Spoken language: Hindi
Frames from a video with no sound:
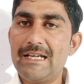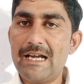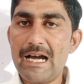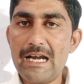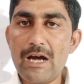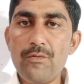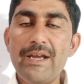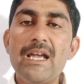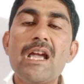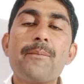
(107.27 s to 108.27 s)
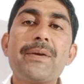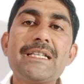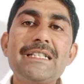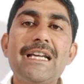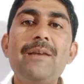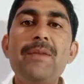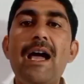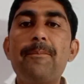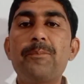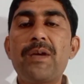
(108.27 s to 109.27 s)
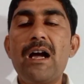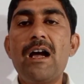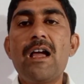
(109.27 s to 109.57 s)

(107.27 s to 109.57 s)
अलाउ हैं फिजिकल में आपका